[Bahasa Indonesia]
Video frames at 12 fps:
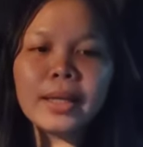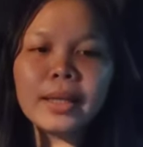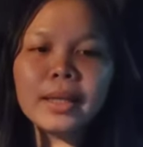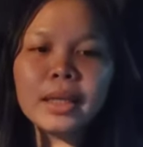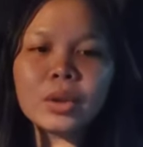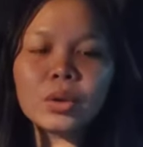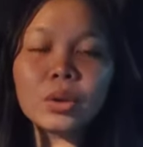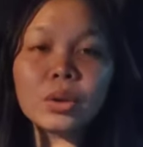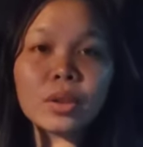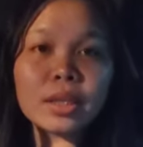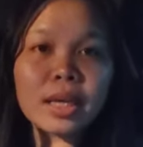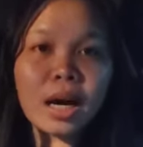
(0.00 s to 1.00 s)
Panel
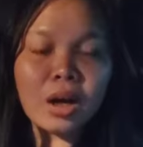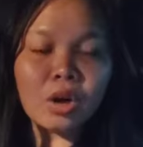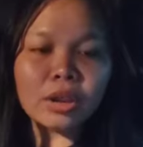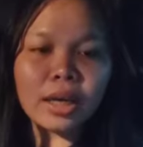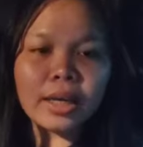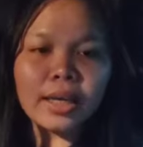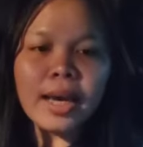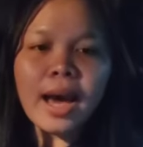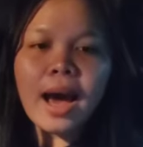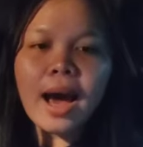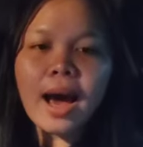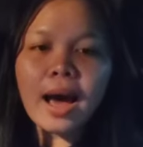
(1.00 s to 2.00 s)
itu turut
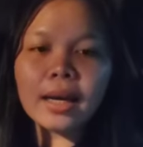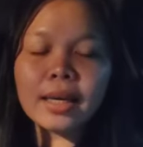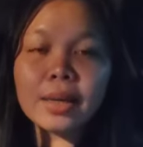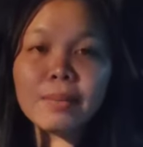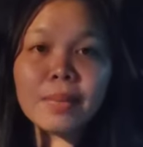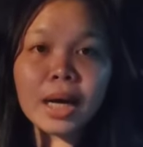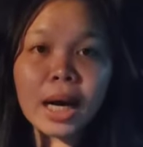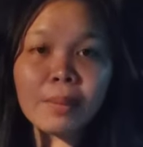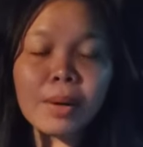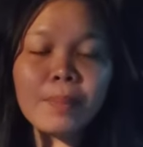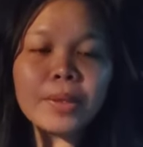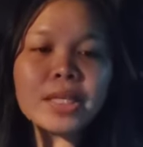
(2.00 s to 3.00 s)
dianggotai Hakim
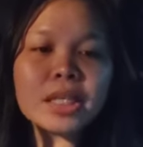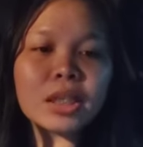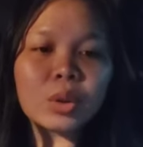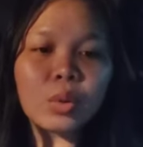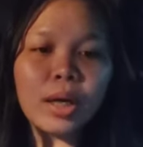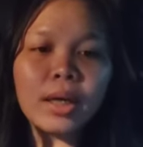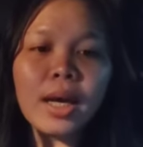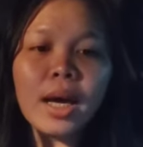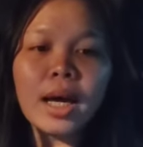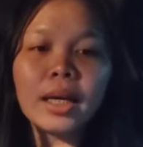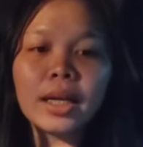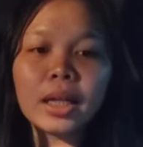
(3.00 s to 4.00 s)
Mahkamah
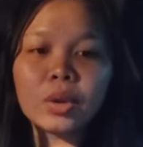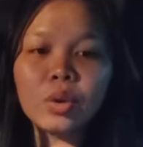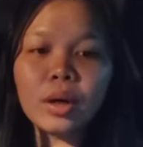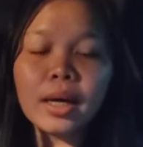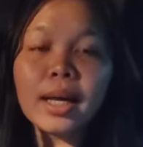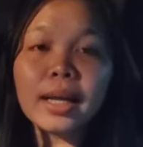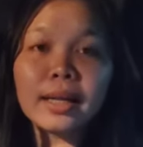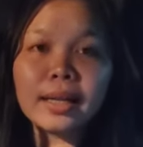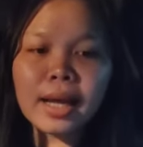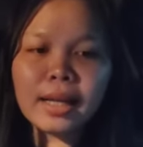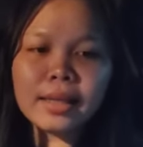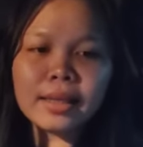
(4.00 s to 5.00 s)
Persekutuan Datuk
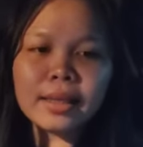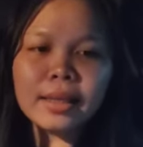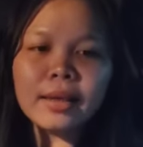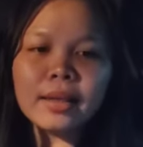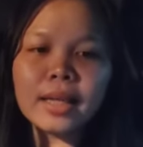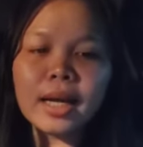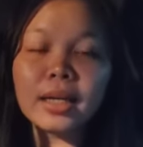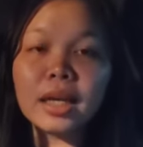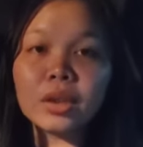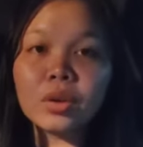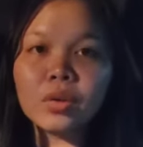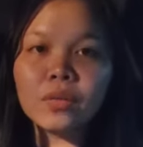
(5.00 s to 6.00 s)
Nalini
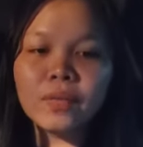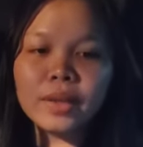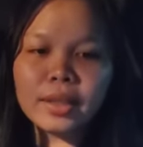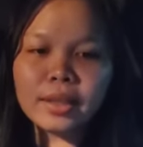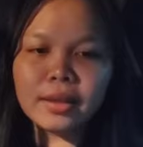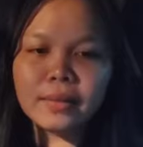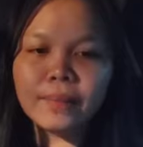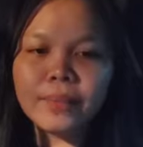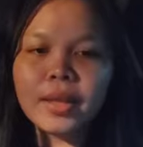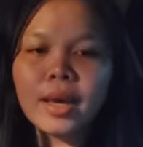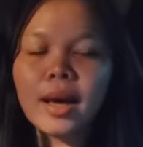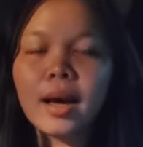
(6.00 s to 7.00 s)
dan Datuk
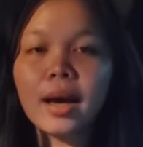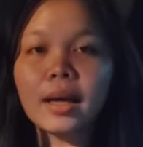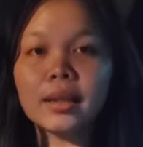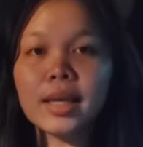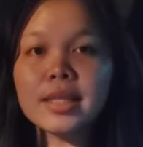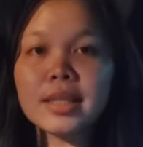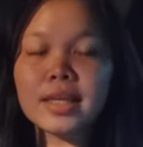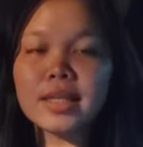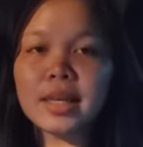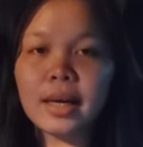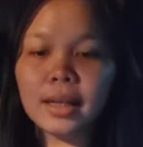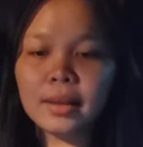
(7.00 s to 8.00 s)
Venen atas
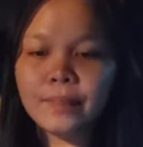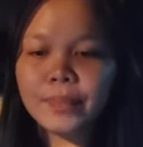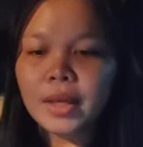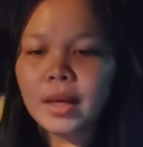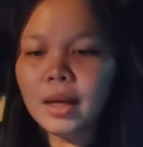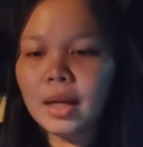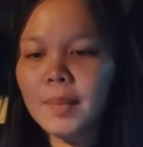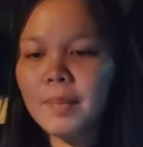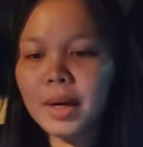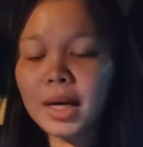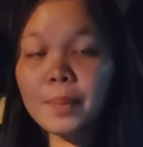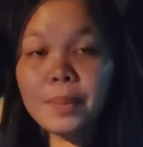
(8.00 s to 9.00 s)
nasihat
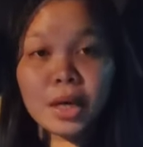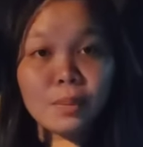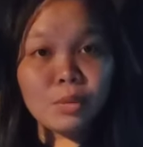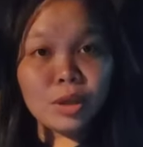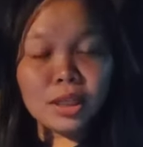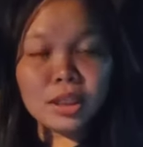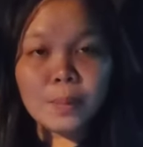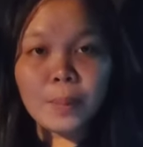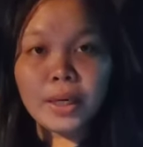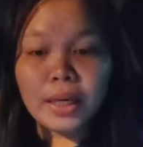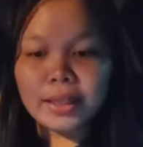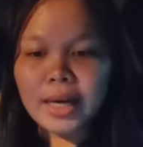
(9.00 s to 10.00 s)
Lembaga Pengampunan
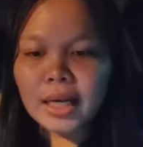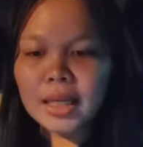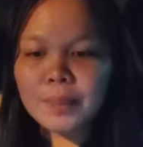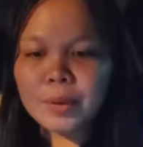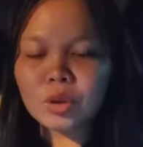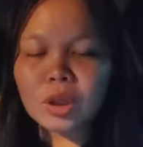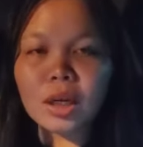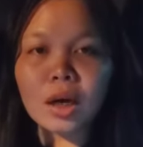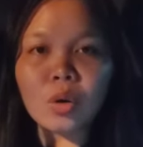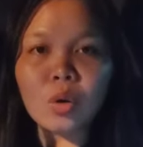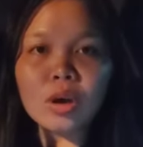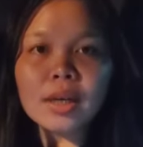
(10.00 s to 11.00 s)
kepada Yang
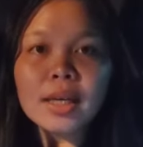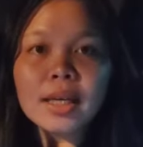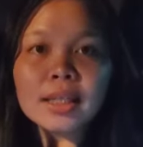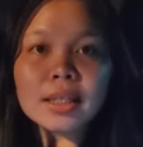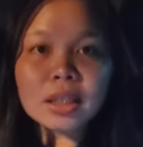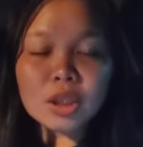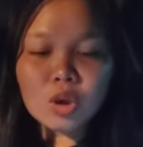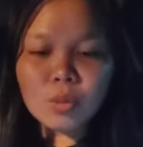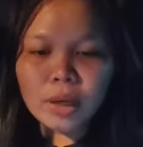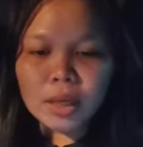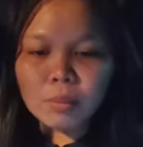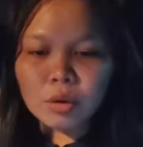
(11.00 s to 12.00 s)
Dipertuan Agung
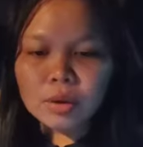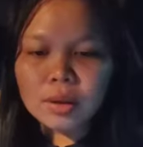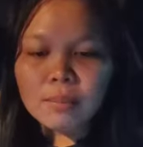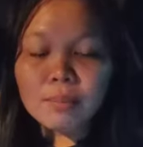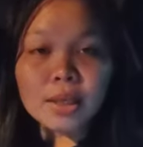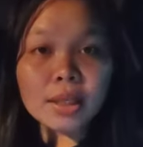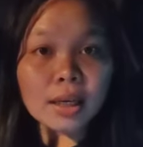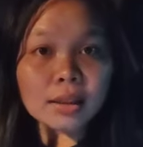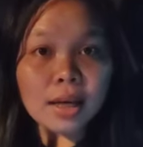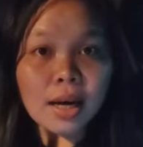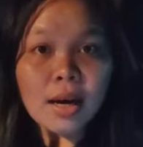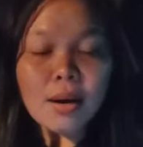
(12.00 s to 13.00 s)
Tengku Maimun
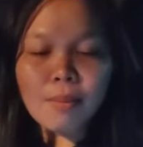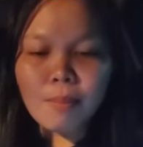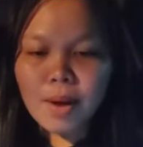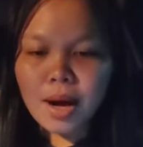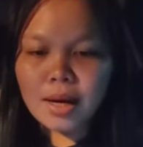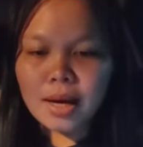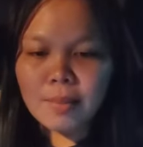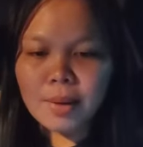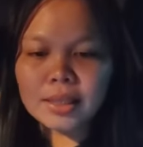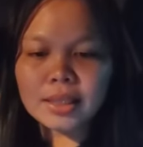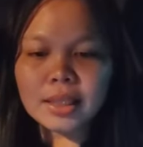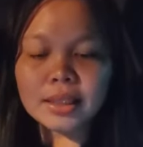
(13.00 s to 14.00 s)
berkata,
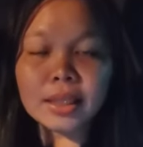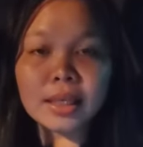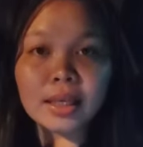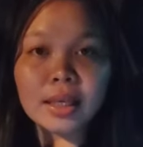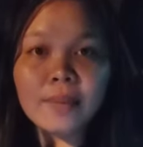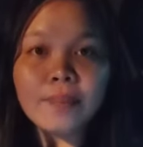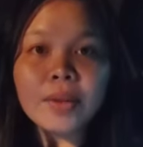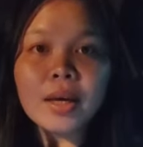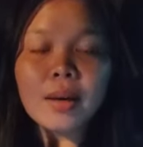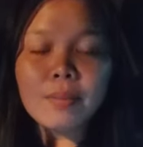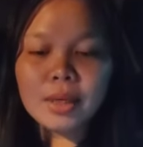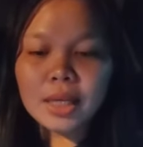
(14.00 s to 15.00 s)
mahkamah tertinggi
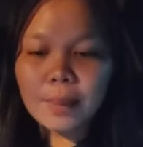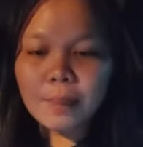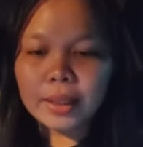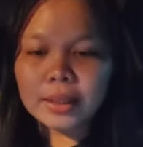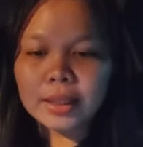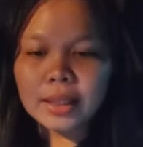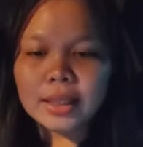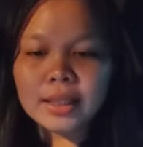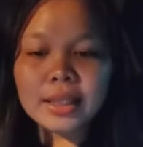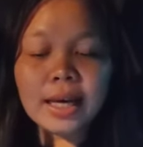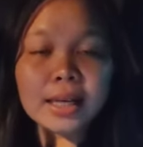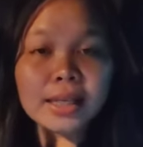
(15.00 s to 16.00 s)

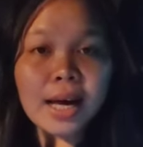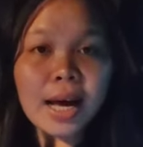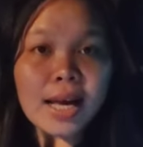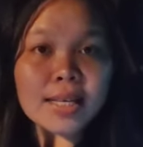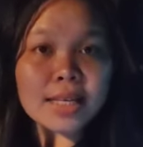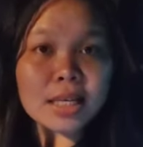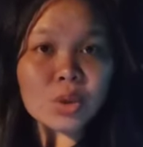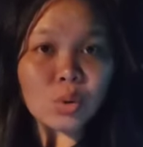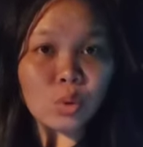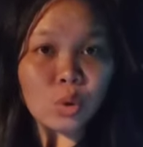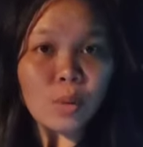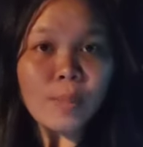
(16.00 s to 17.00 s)
mendapati tiada
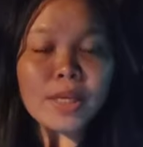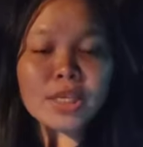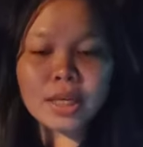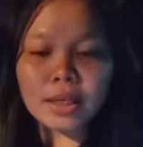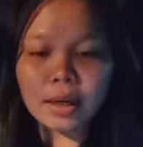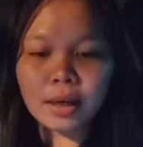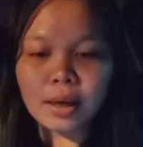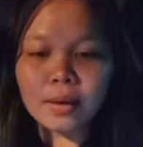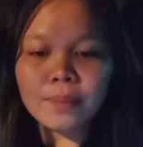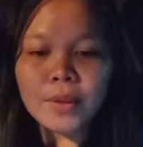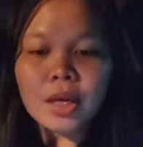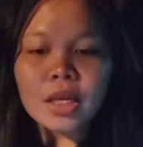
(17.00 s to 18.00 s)
asas untuk
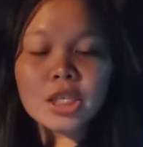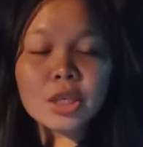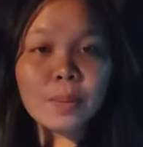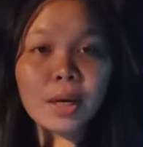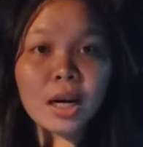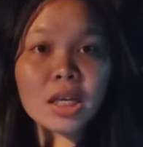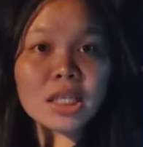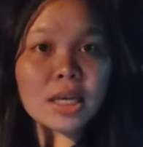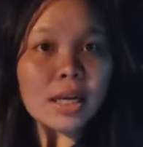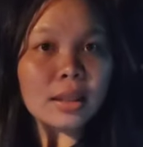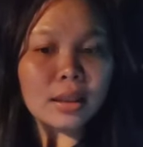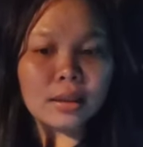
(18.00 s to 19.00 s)
mencadangkan sebarang
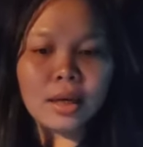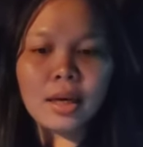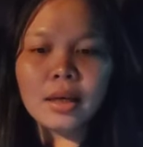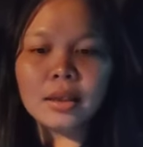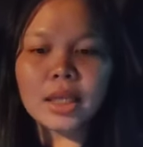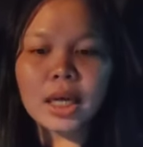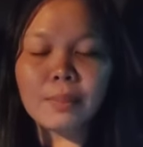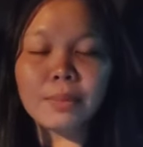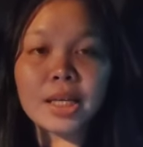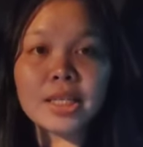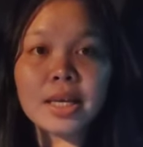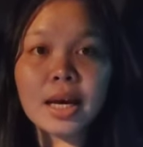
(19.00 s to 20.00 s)
salah nyata
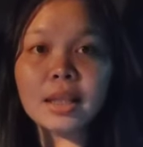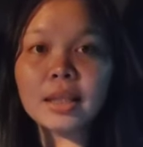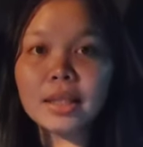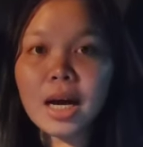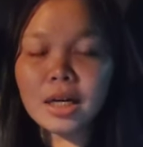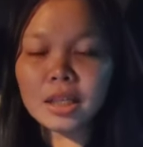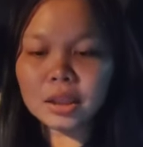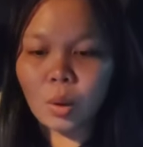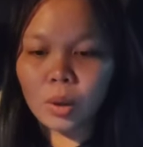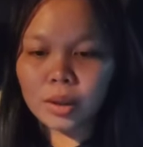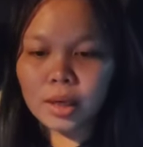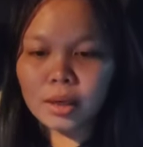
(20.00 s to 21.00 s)
dalam nasihat yang
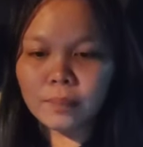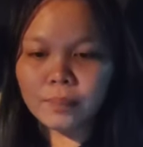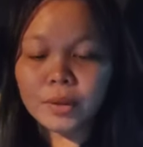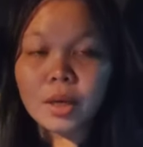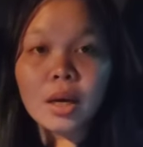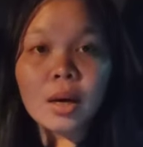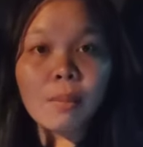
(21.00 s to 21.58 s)
ditawarkan.